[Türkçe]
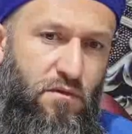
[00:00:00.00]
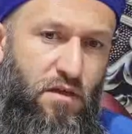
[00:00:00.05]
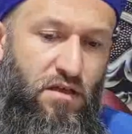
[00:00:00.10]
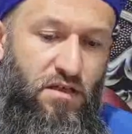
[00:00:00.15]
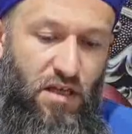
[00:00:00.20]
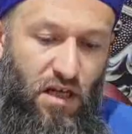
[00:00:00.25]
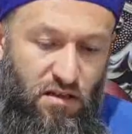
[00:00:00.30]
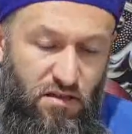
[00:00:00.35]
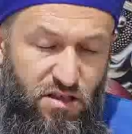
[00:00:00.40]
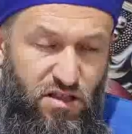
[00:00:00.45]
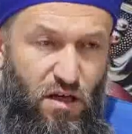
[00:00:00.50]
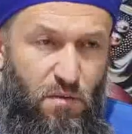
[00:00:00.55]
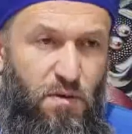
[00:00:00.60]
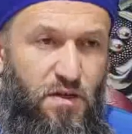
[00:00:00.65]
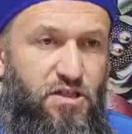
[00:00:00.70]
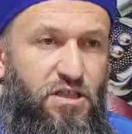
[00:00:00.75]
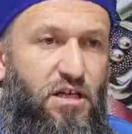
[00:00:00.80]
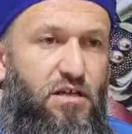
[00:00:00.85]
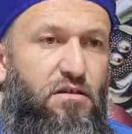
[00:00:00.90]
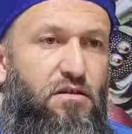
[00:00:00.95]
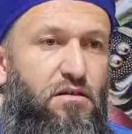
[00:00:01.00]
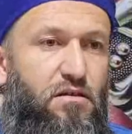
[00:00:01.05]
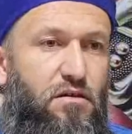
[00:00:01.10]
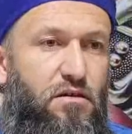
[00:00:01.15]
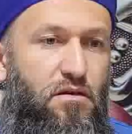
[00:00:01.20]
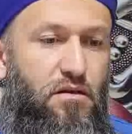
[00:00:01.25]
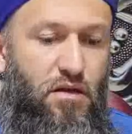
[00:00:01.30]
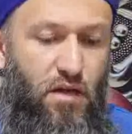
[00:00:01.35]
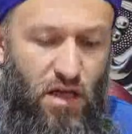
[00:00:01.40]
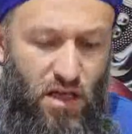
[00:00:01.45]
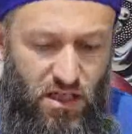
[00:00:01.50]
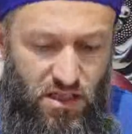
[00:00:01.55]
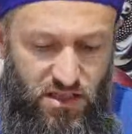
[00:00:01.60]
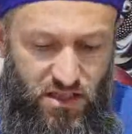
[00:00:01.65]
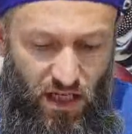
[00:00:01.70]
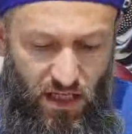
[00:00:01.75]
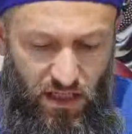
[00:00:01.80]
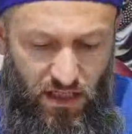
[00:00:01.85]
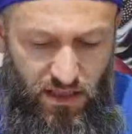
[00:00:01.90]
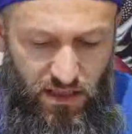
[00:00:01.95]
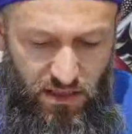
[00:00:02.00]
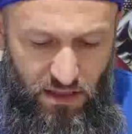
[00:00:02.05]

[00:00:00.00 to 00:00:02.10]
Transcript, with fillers: Yanlış yapacaksın. Sen